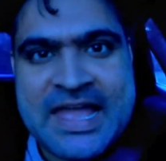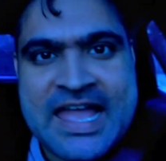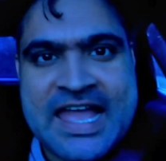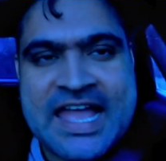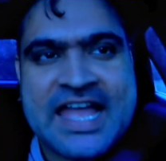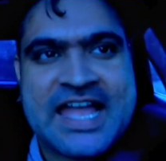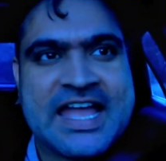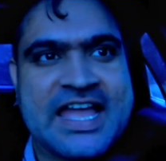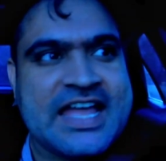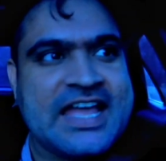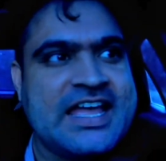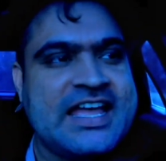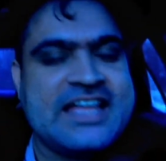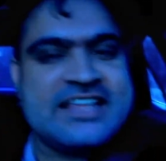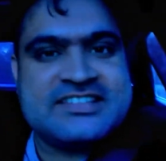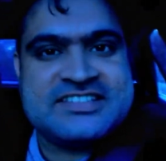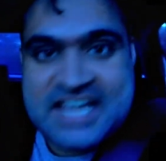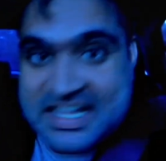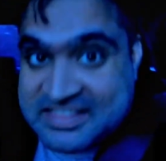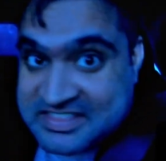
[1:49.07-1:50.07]

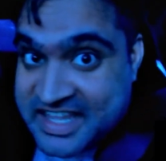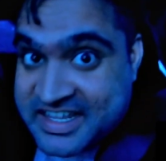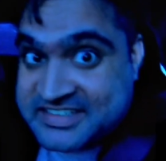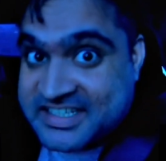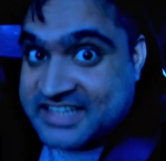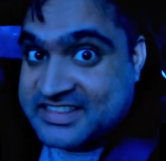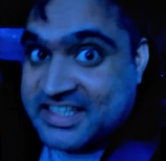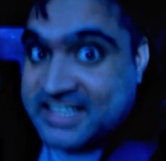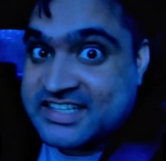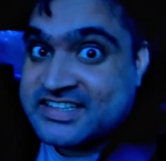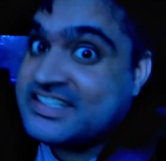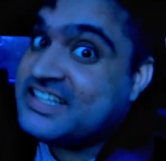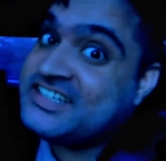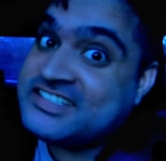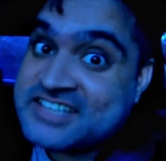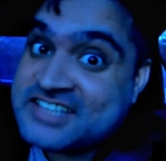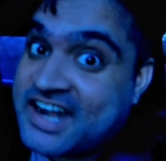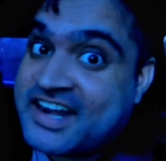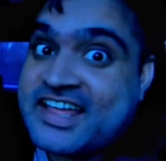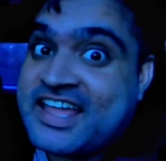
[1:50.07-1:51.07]
में जाते जाते
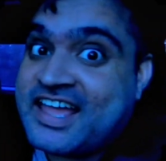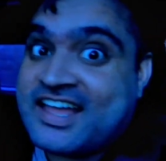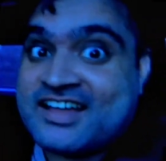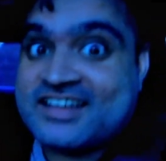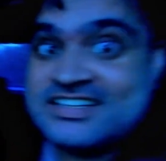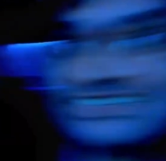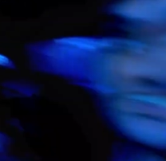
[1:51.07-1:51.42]
दिन चढ़ गया